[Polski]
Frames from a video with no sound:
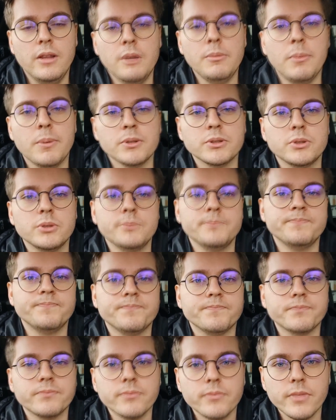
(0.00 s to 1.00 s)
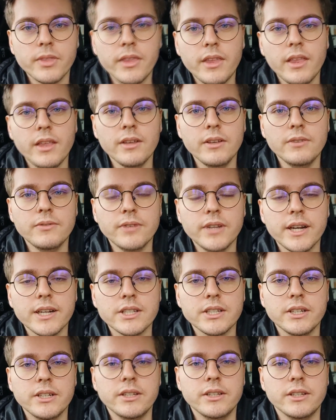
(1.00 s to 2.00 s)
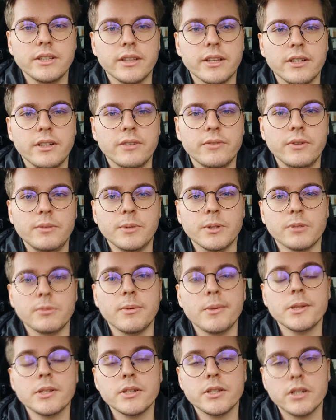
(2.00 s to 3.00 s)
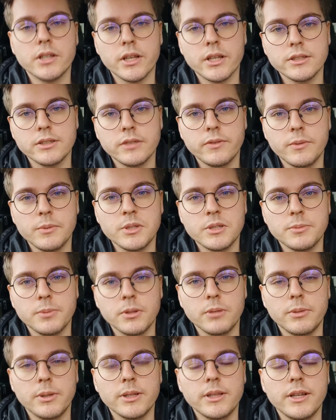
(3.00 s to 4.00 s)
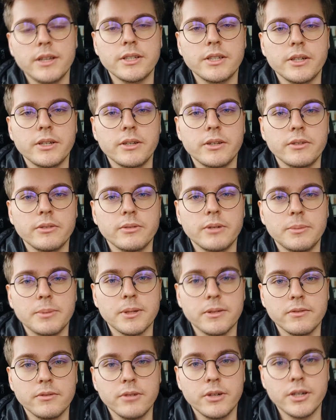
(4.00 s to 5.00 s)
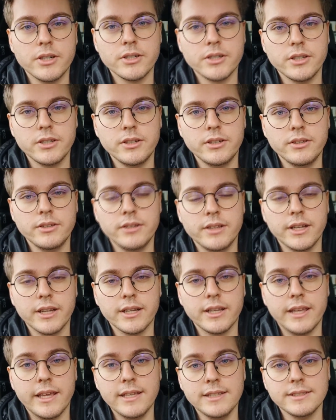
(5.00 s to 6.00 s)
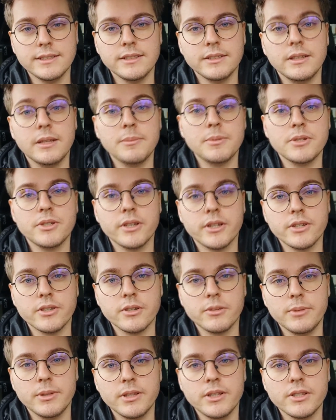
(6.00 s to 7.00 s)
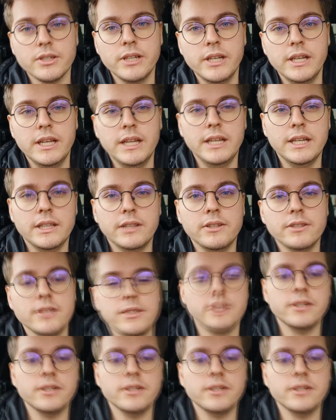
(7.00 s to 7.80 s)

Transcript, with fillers: no po prostu e, w trakcie e, tego filmiku. Mam nadzieję, że takie coś Wam się spodoba. Dajcie łapkę w górę, jeżeli tak jest. Napiszcie jakiś komentarz. No i